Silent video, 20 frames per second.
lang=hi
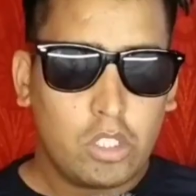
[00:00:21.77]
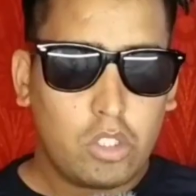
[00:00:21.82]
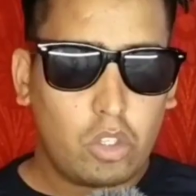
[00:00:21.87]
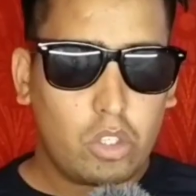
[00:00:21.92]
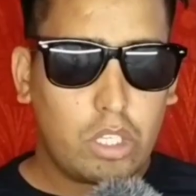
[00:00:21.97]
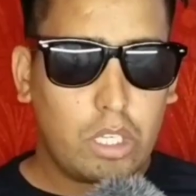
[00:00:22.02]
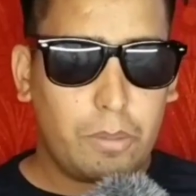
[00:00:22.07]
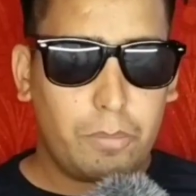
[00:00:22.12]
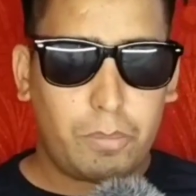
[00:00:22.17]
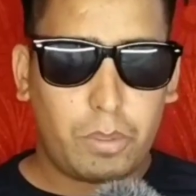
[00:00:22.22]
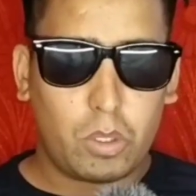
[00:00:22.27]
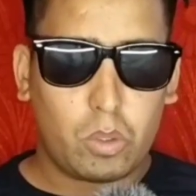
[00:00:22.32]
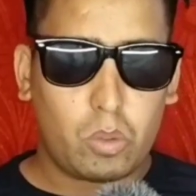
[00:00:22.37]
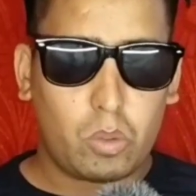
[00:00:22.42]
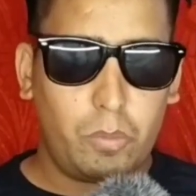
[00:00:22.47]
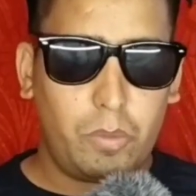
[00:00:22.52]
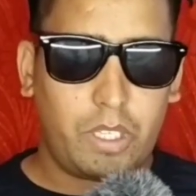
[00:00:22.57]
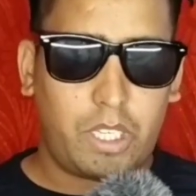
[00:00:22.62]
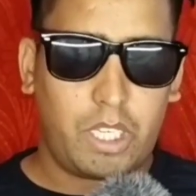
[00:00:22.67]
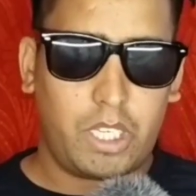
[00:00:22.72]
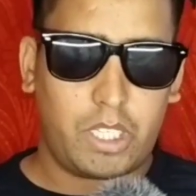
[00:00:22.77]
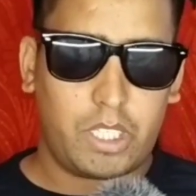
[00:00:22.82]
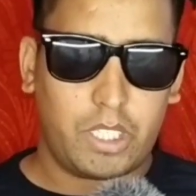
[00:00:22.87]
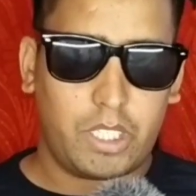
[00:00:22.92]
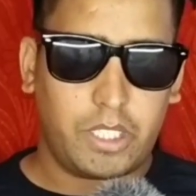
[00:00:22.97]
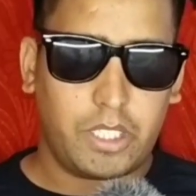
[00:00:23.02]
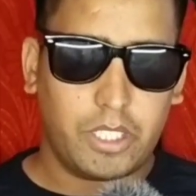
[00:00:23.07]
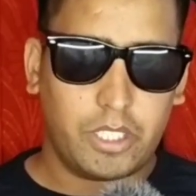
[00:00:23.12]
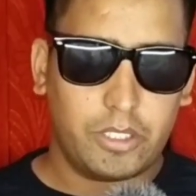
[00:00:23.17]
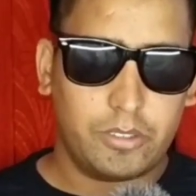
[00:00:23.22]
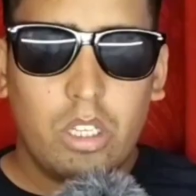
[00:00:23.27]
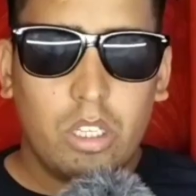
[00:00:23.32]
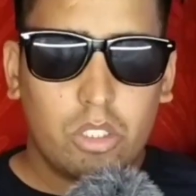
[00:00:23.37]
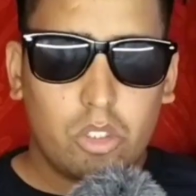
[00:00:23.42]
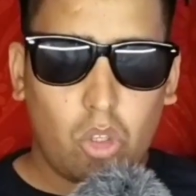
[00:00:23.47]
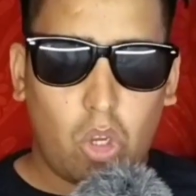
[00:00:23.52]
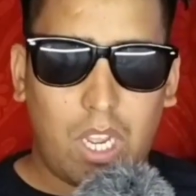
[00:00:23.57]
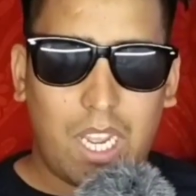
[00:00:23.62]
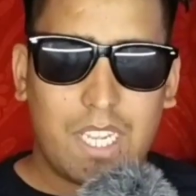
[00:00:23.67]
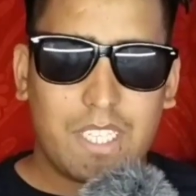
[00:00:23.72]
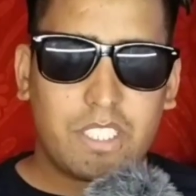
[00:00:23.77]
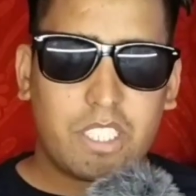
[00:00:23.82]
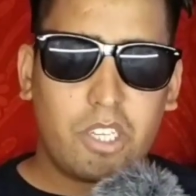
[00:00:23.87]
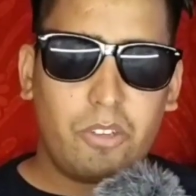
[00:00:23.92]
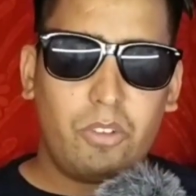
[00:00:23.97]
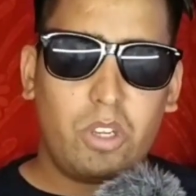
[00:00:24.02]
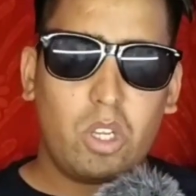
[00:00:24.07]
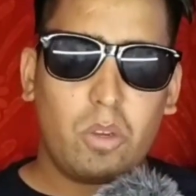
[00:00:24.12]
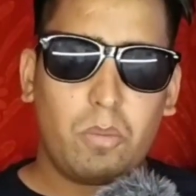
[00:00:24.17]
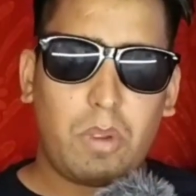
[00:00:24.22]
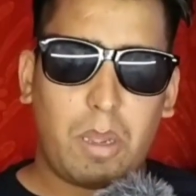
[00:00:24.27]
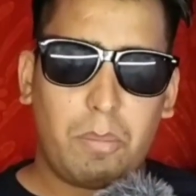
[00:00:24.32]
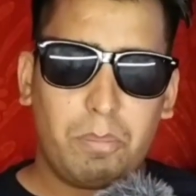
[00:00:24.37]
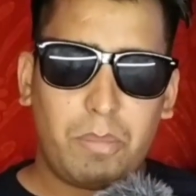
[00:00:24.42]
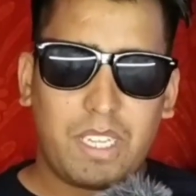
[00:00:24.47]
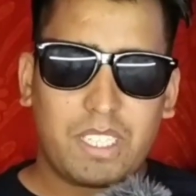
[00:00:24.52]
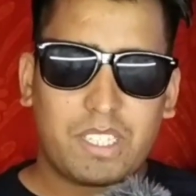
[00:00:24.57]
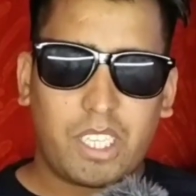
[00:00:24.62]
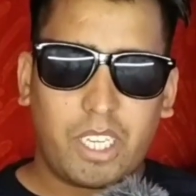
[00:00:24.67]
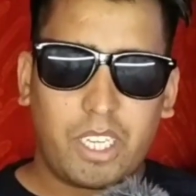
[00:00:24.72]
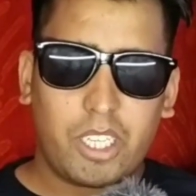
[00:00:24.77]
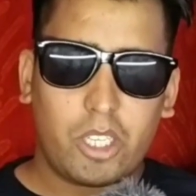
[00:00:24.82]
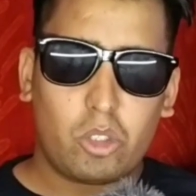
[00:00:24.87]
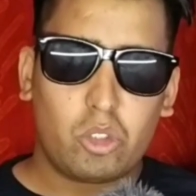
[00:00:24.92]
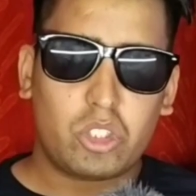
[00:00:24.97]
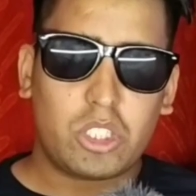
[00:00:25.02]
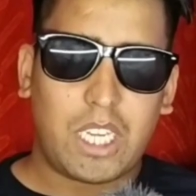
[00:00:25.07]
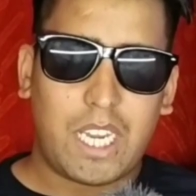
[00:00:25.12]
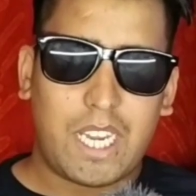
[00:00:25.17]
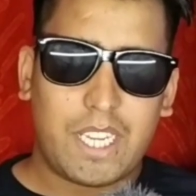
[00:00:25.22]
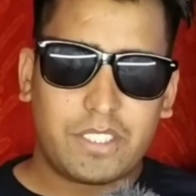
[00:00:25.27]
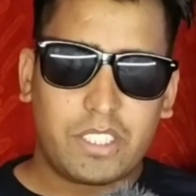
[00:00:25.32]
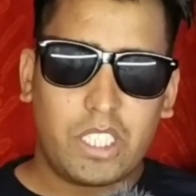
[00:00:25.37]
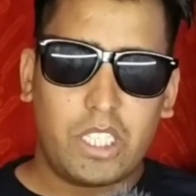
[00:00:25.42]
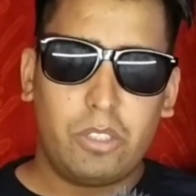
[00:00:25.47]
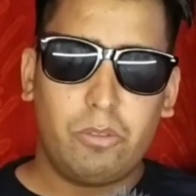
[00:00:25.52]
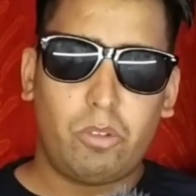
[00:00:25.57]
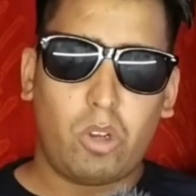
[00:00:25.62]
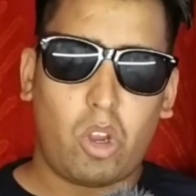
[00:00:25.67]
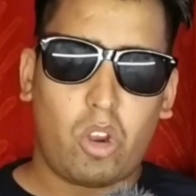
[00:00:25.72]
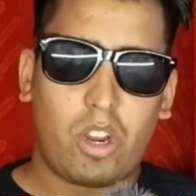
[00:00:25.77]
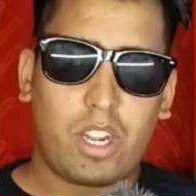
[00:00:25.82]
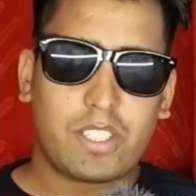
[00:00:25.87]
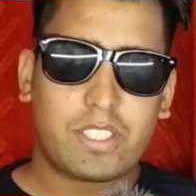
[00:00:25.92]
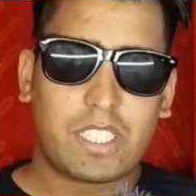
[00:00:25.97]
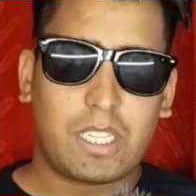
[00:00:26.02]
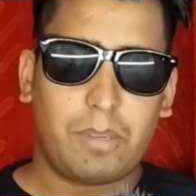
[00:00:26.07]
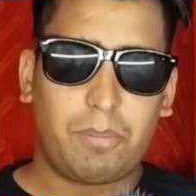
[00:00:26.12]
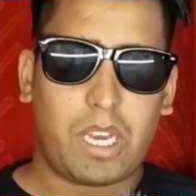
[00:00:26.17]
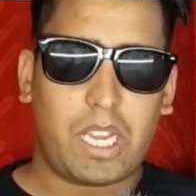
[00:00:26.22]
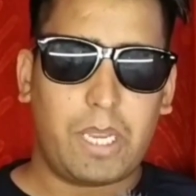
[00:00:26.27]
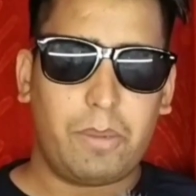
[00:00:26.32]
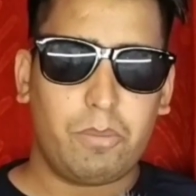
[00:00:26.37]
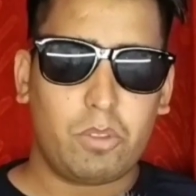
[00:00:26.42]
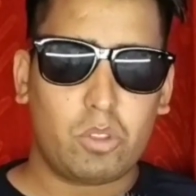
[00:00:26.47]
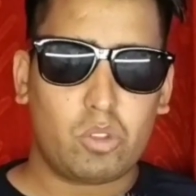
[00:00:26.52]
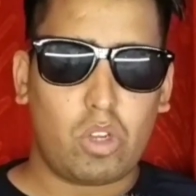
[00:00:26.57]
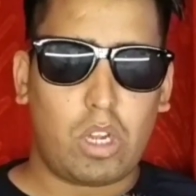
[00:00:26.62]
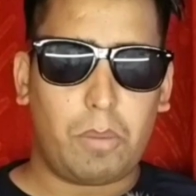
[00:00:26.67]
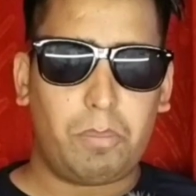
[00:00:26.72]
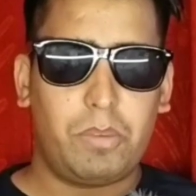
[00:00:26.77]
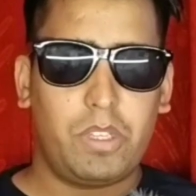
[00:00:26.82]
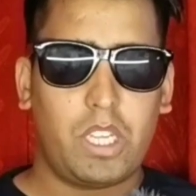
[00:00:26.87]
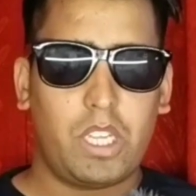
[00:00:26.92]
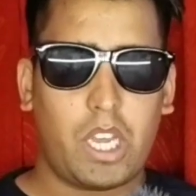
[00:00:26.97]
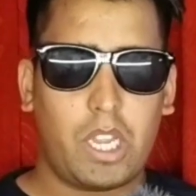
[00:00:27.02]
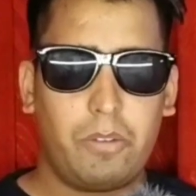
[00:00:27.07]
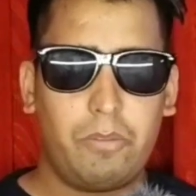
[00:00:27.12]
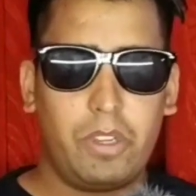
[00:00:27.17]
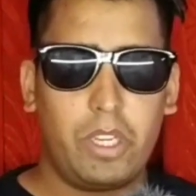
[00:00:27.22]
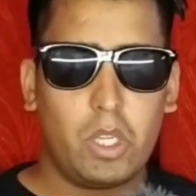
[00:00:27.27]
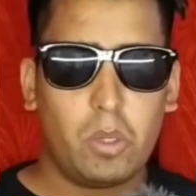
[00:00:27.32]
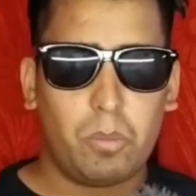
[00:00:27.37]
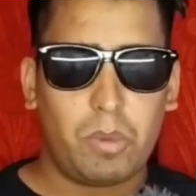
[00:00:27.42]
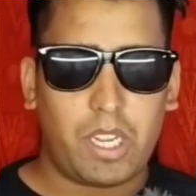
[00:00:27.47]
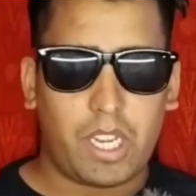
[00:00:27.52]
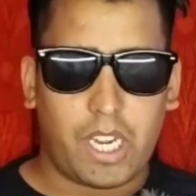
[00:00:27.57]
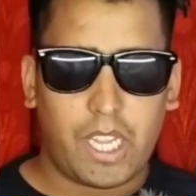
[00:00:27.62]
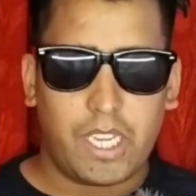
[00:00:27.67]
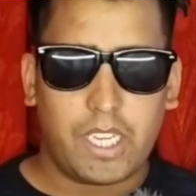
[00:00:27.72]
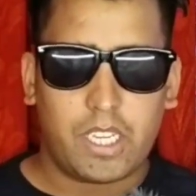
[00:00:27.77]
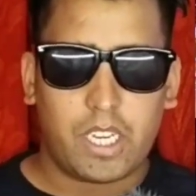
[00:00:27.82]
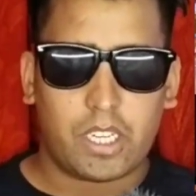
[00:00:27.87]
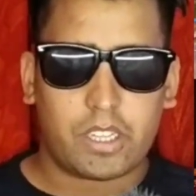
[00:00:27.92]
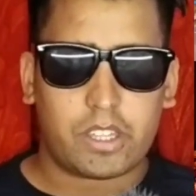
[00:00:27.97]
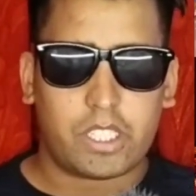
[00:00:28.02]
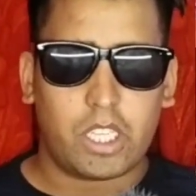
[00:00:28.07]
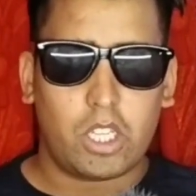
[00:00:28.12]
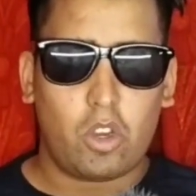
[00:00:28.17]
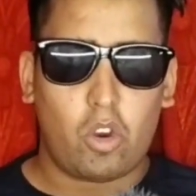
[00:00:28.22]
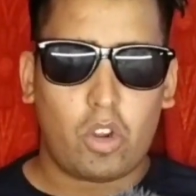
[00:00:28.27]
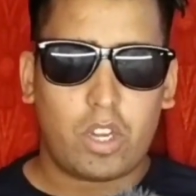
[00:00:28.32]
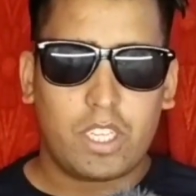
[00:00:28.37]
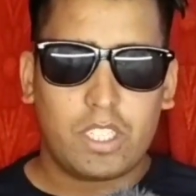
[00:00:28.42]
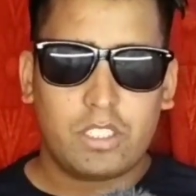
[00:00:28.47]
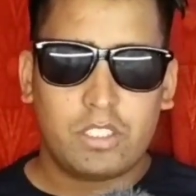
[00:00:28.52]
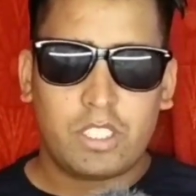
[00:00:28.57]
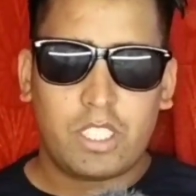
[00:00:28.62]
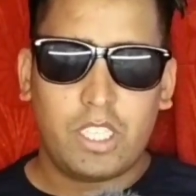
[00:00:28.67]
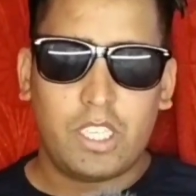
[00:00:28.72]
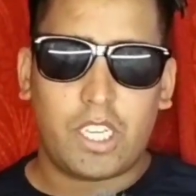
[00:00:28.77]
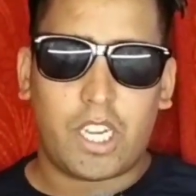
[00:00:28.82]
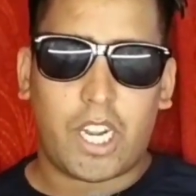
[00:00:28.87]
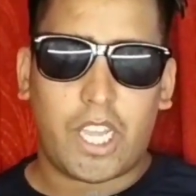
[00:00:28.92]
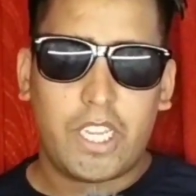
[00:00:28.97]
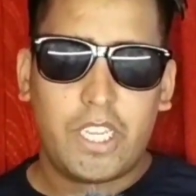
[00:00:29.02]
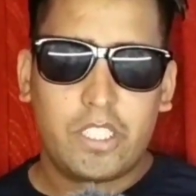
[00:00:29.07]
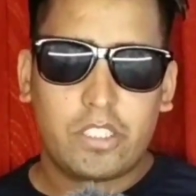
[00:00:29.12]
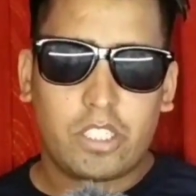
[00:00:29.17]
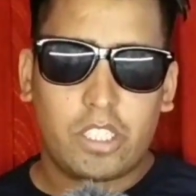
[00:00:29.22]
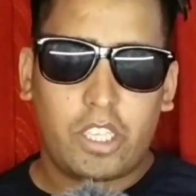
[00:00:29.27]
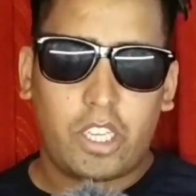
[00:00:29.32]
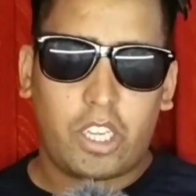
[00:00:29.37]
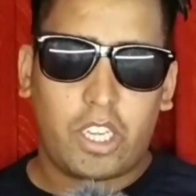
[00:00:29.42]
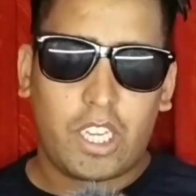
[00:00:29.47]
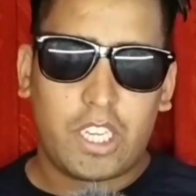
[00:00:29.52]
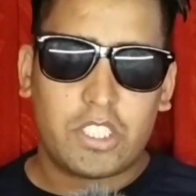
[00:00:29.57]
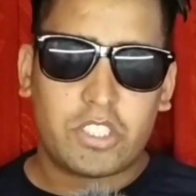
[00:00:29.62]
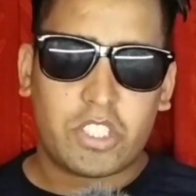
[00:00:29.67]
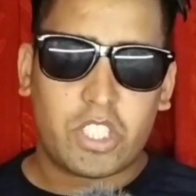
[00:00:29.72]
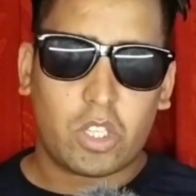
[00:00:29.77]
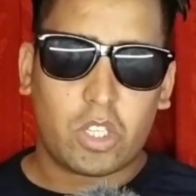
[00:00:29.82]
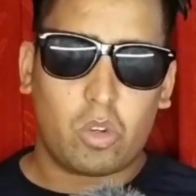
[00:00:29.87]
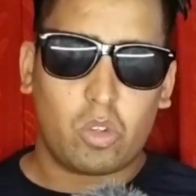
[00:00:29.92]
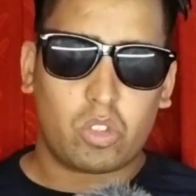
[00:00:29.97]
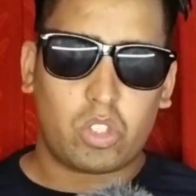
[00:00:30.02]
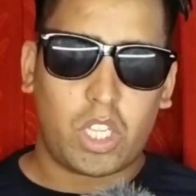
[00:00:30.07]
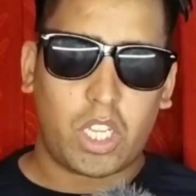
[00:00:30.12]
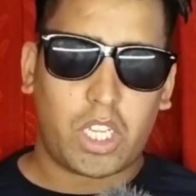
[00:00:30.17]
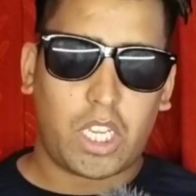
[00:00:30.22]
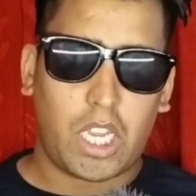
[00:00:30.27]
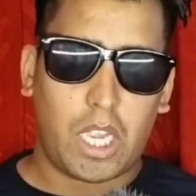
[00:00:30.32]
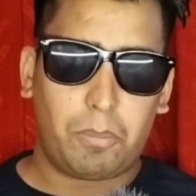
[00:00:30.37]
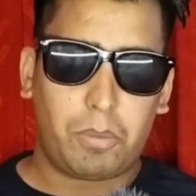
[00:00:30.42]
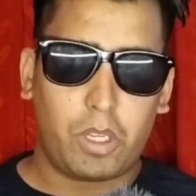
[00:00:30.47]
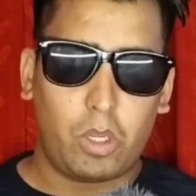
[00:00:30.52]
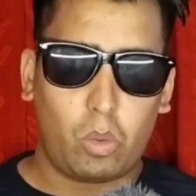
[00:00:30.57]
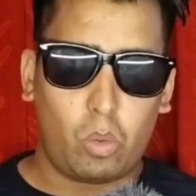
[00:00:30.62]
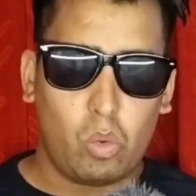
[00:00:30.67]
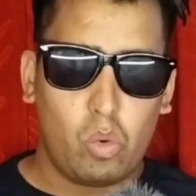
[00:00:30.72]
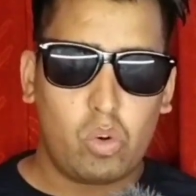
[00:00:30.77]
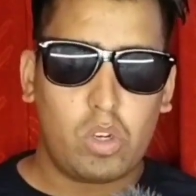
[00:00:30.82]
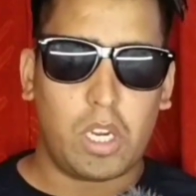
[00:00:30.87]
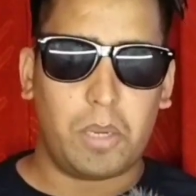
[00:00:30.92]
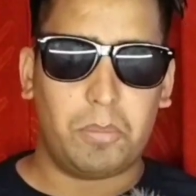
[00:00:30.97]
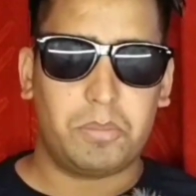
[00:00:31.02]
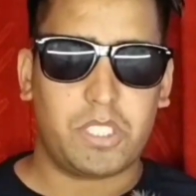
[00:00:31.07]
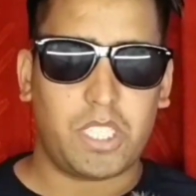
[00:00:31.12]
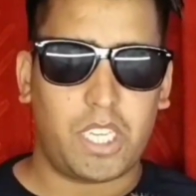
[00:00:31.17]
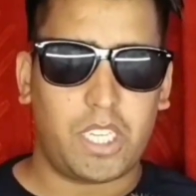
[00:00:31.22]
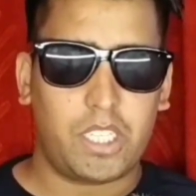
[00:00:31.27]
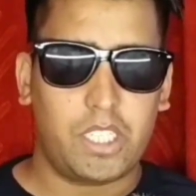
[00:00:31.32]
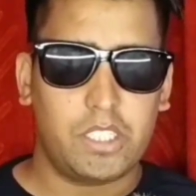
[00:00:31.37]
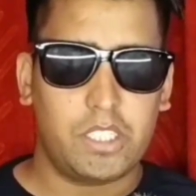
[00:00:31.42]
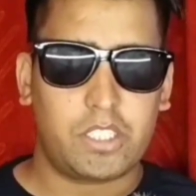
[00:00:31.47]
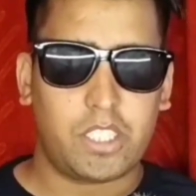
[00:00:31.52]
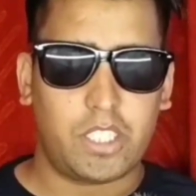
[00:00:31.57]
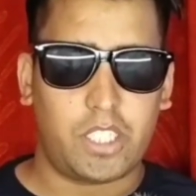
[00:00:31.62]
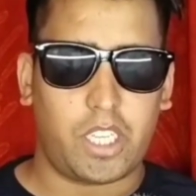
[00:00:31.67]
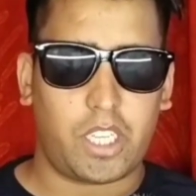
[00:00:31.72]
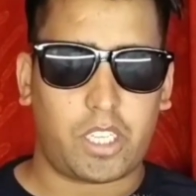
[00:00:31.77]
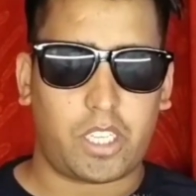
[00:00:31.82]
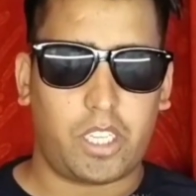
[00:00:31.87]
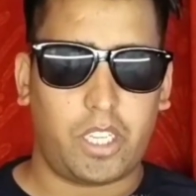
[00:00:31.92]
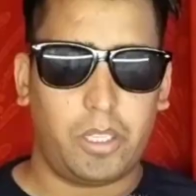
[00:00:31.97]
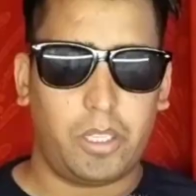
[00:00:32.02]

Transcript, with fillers: तो ये बिल्कुल भी ठीक नहीं है तो आज की वीडियो में हम करेंगे कुछ ऐसे ही ब्लॉगर्स के बारे में जो अपनी हर वीडियो में लड़ाई करते हैं और इनकी लड़ाई इतनी रियलिस्टिक होती है कि आपकी रूह कांप जाएगी इसे देख